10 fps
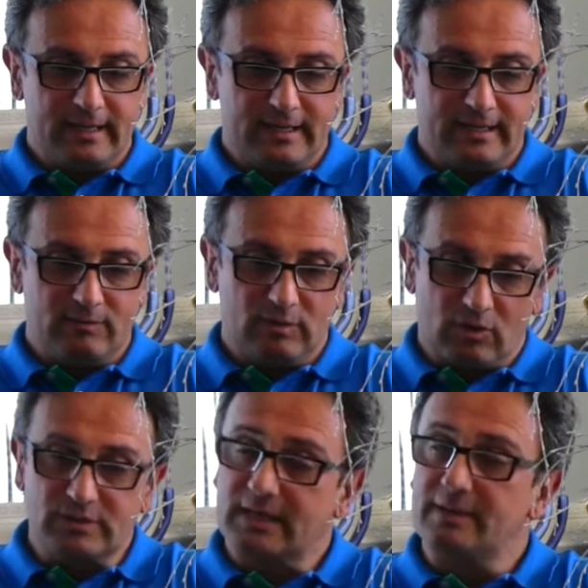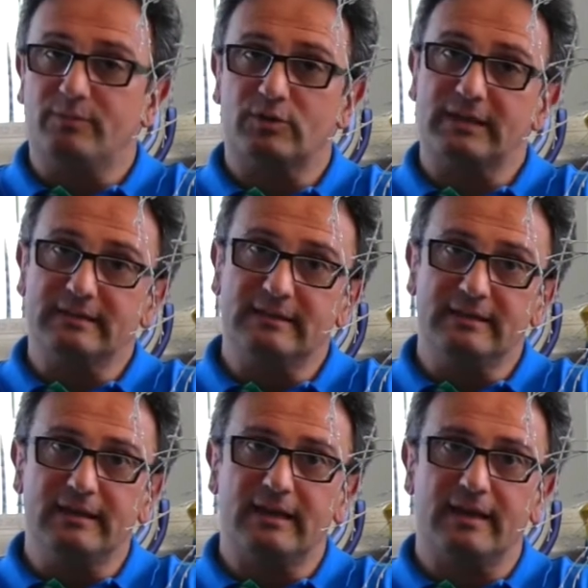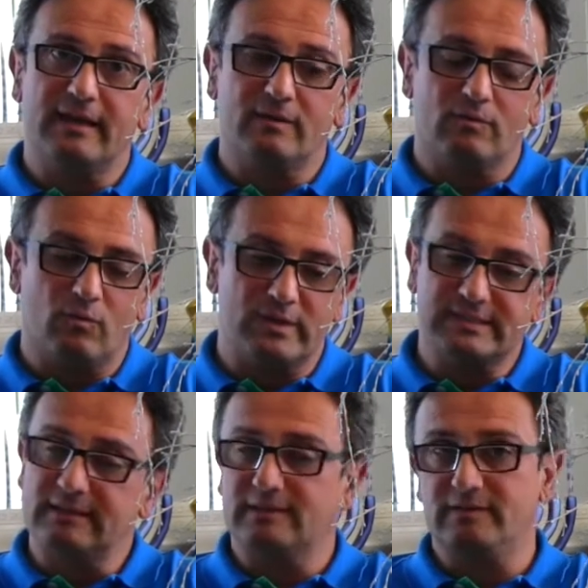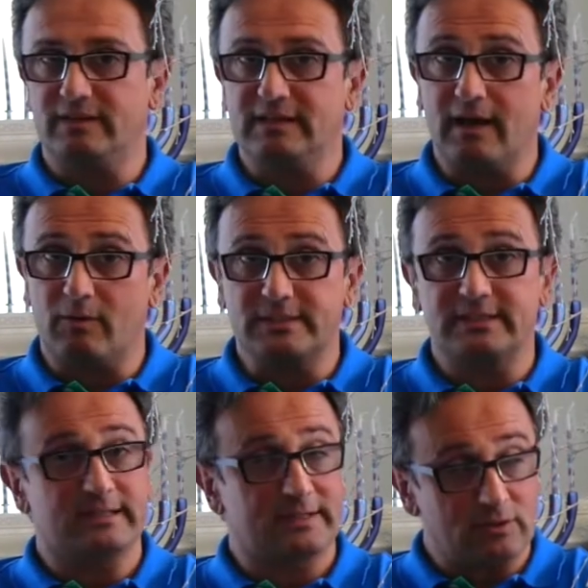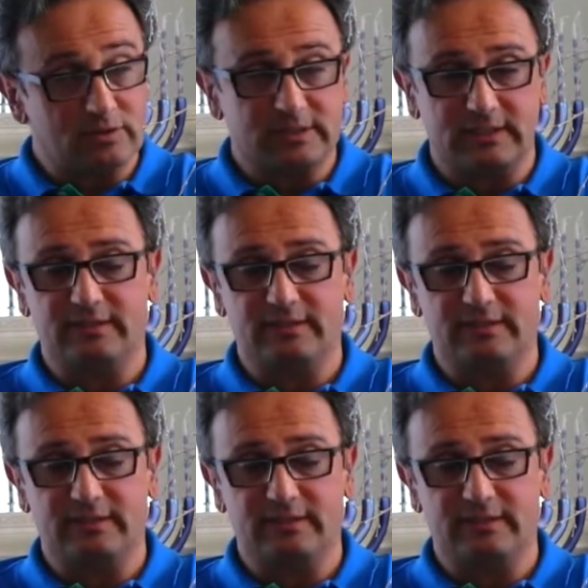E una cosa che è importante dire è che questa attività, questa grossa